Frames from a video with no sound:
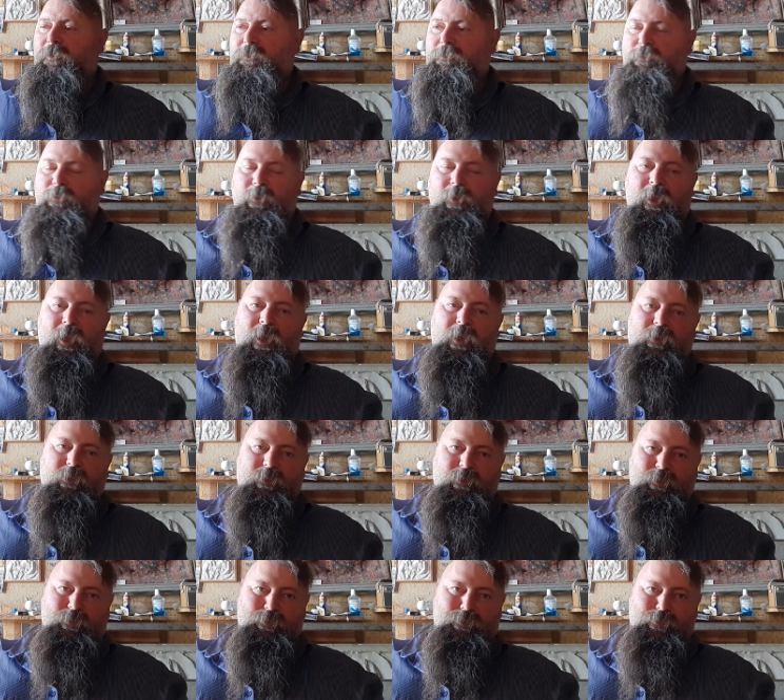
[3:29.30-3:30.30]
która
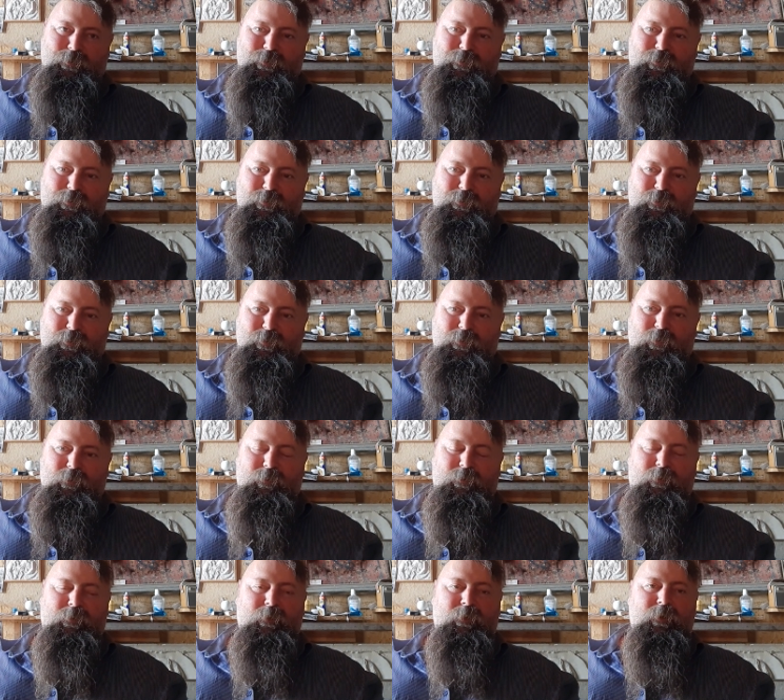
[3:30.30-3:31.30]
y,
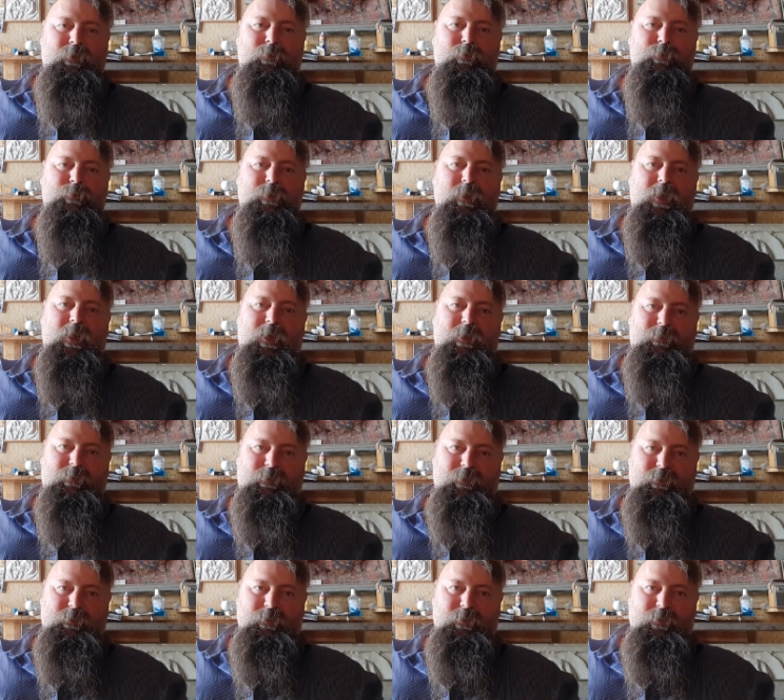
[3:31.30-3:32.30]
od iluś
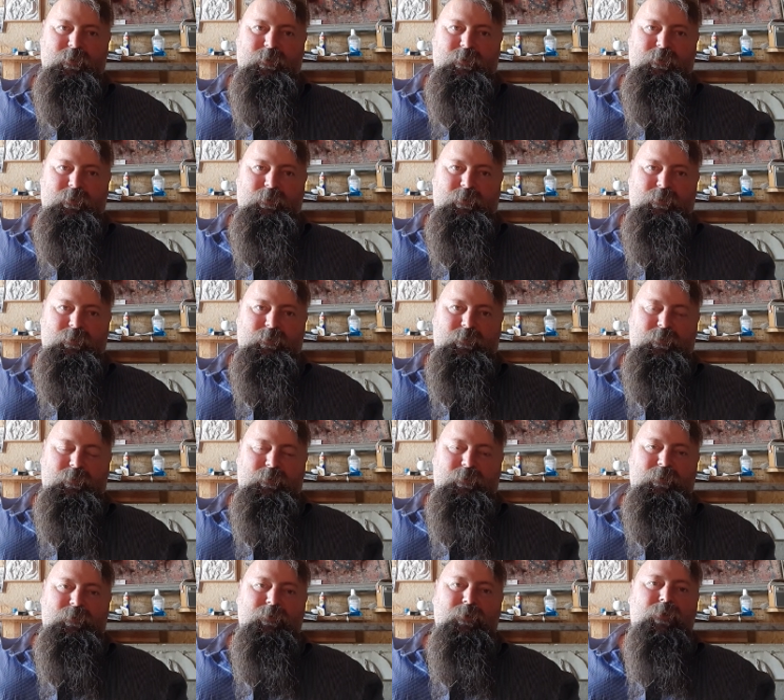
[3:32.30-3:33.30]
lat
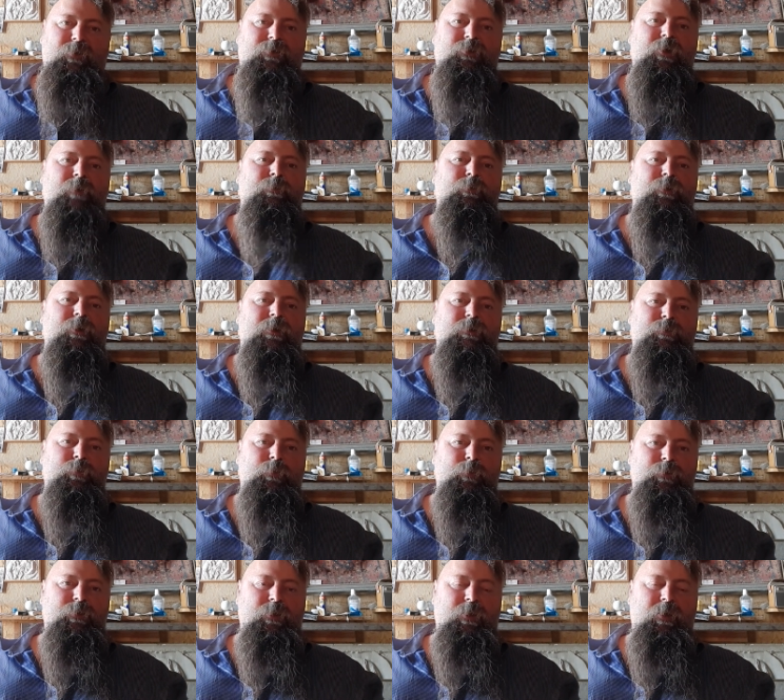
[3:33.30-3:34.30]
niczemu nie
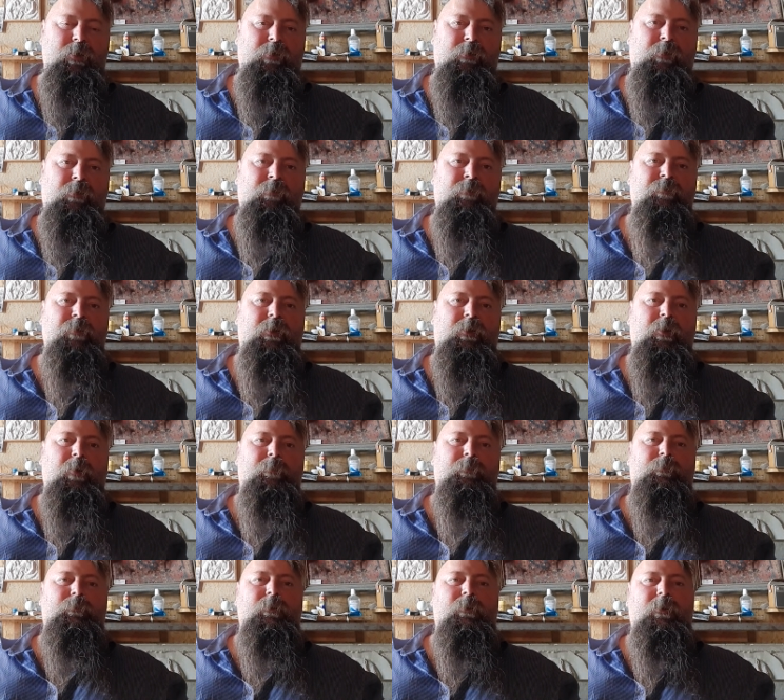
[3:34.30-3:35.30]
służy.
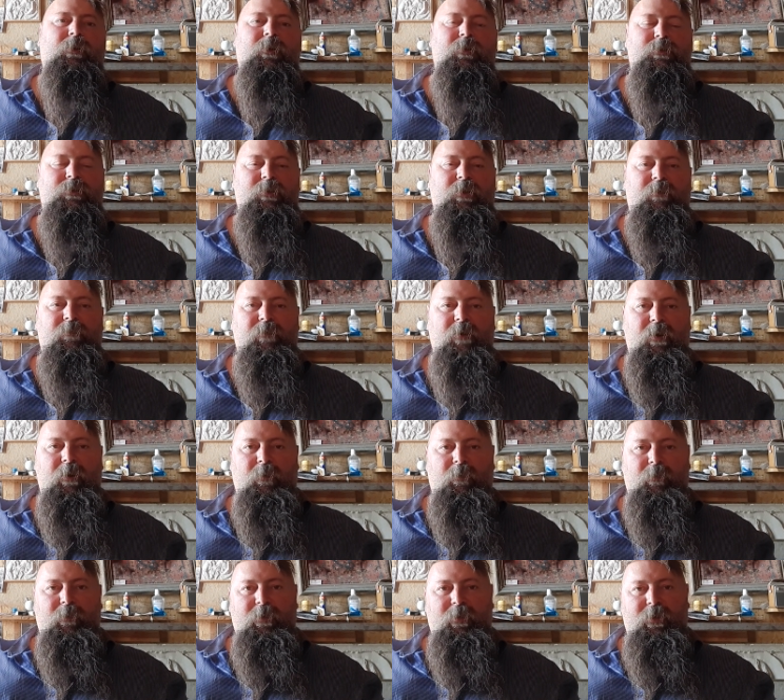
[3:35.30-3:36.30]
Wykop, który
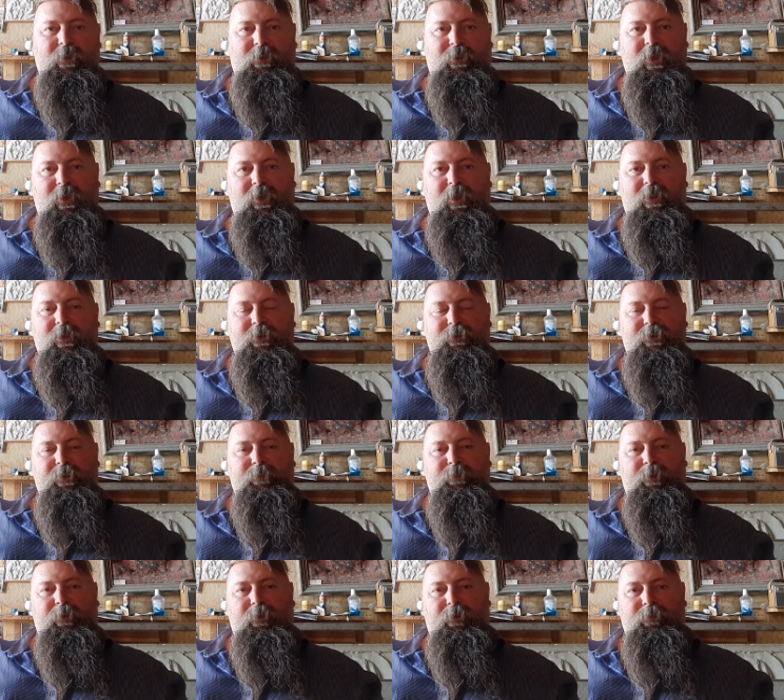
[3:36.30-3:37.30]
kosztował y, kilkanaście
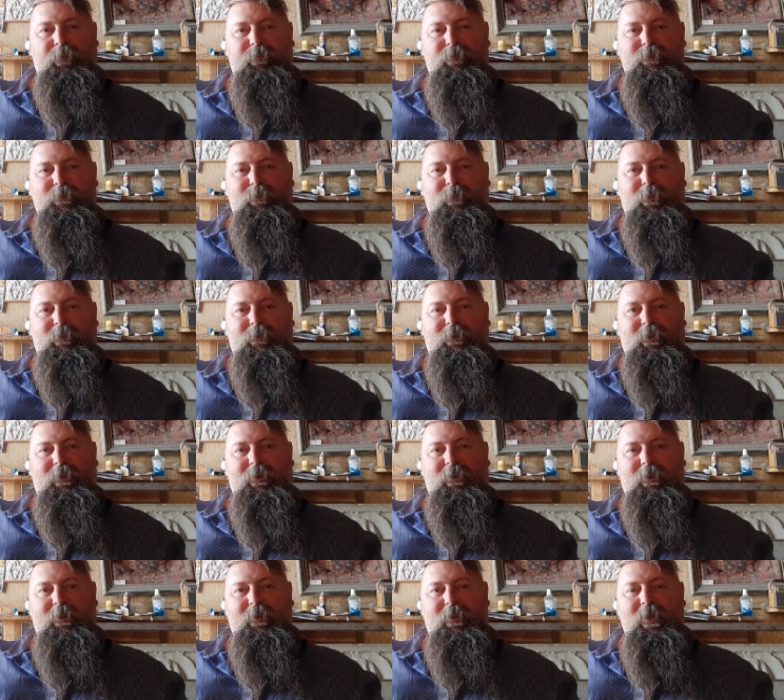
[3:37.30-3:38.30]
milionów
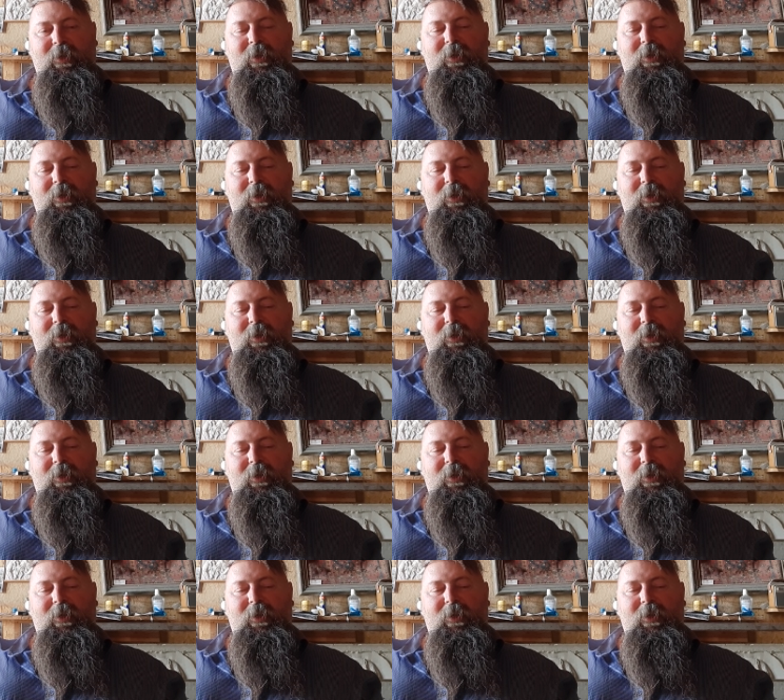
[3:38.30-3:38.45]
złotych,